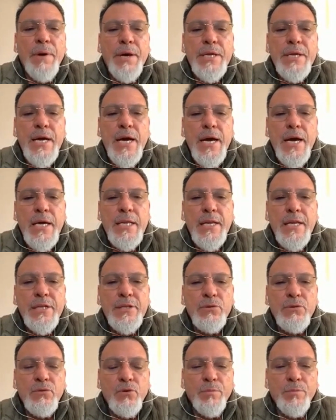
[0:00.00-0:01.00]
ya en el
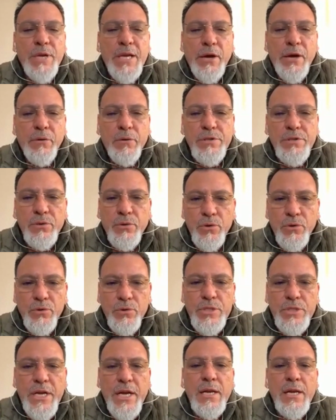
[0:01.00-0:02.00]
Instituto Mexicano del Seguro
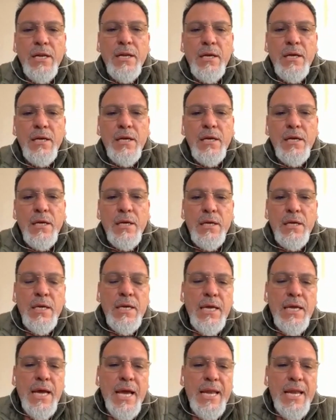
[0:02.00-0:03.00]
Social
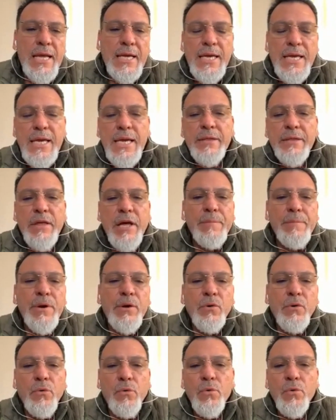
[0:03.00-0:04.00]
y elegí quedarme
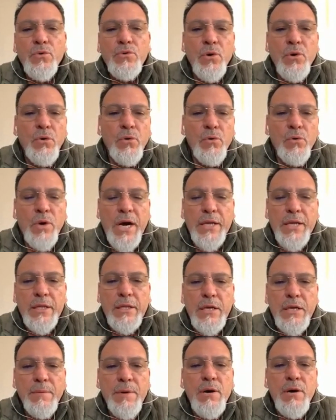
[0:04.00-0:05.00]
con un solo lugar de
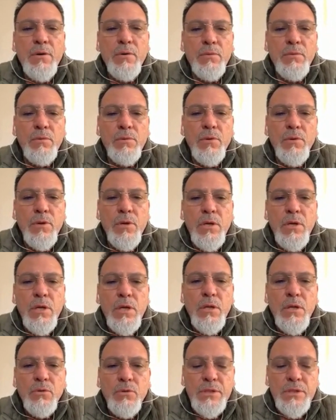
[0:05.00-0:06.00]
trabajo.
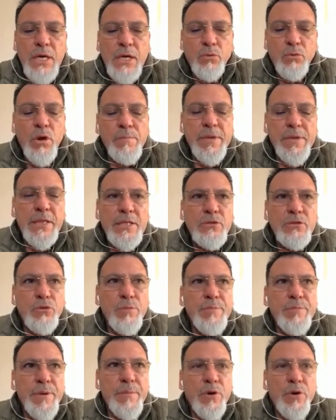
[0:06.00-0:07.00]
Entonces, actualmente soy
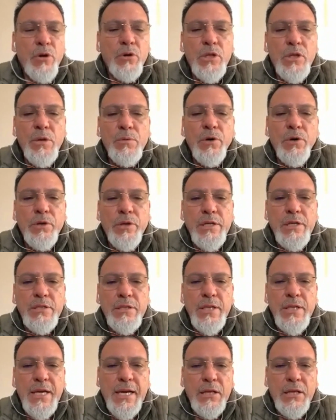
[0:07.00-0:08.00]
miembro activo del
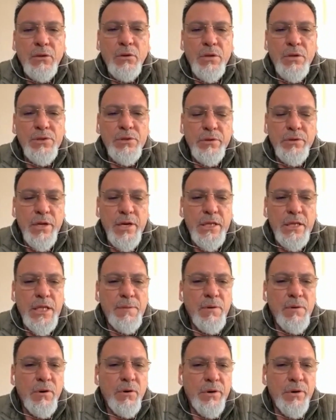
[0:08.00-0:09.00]
Sindicato Nacional de
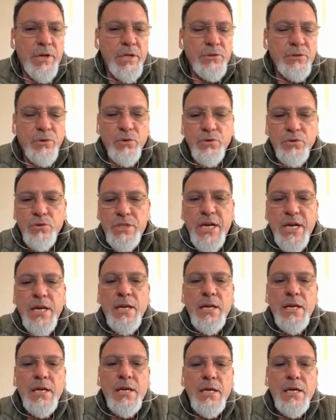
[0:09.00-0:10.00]
Trabajadores del Seguro Social.
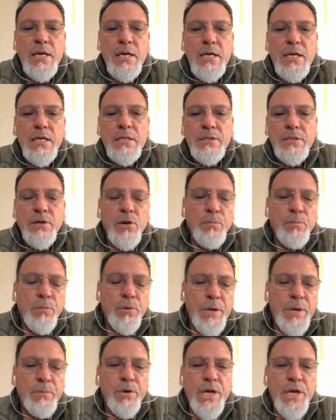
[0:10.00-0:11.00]
Si lo
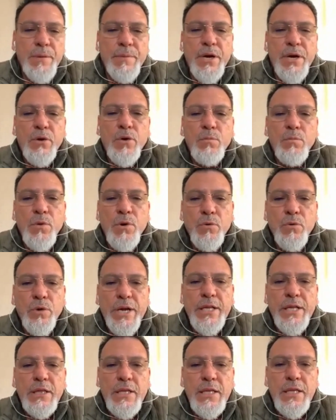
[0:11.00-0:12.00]
pudiéramos llamar como
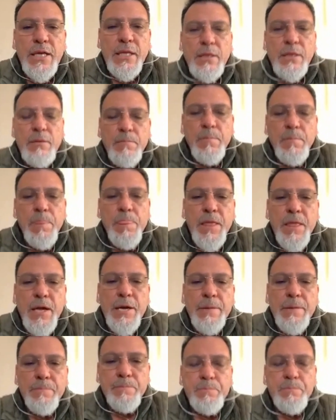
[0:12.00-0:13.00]
una entidad eh,